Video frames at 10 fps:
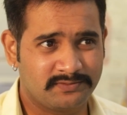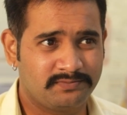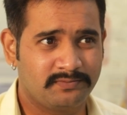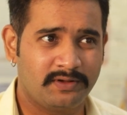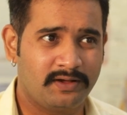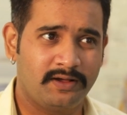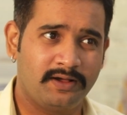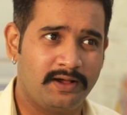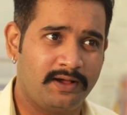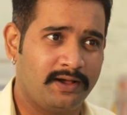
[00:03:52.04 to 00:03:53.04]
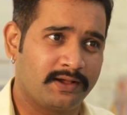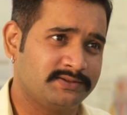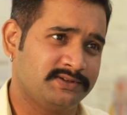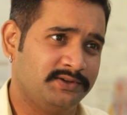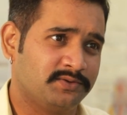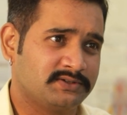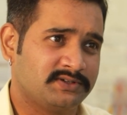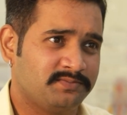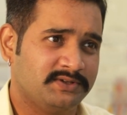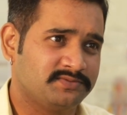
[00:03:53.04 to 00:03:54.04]
सर आगे से नहीं होगा
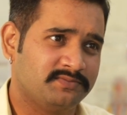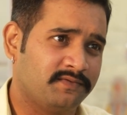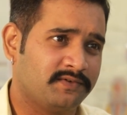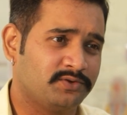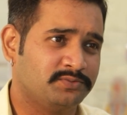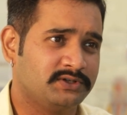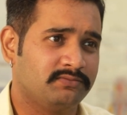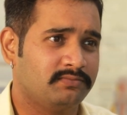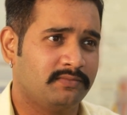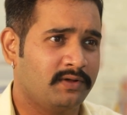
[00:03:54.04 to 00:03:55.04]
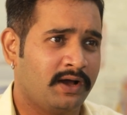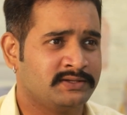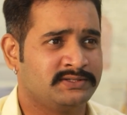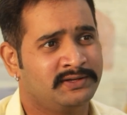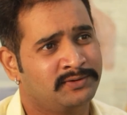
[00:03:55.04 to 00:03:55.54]
सर प्लीज़ माफ़ कर दो मुझे आगे से नहीं